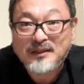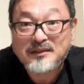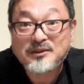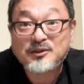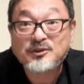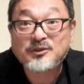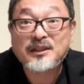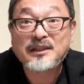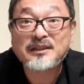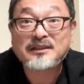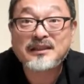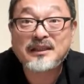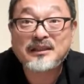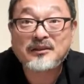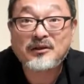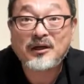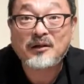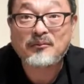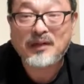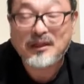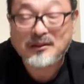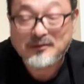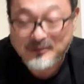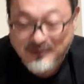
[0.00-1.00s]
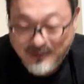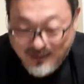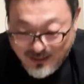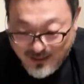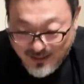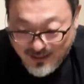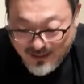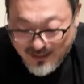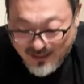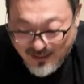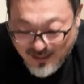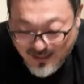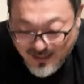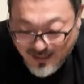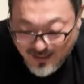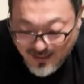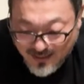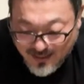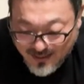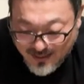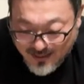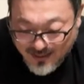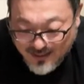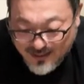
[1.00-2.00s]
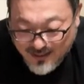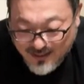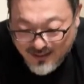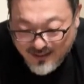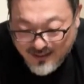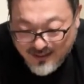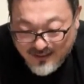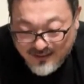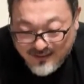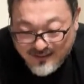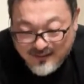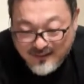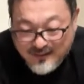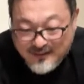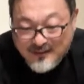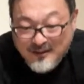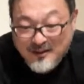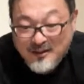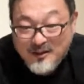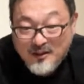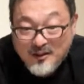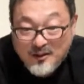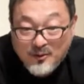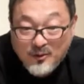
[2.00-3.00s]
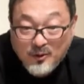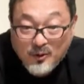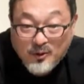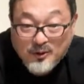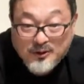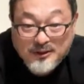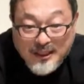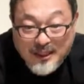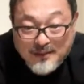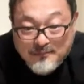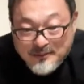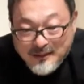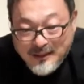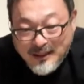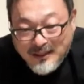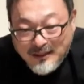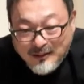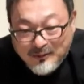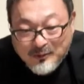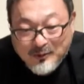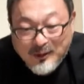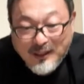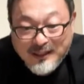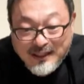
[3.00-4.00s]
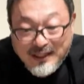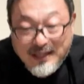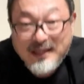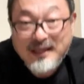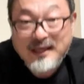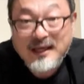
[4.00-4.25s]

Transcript: あ、銃撃戦とかもあるし、えー、殺し合いみたいなことがね、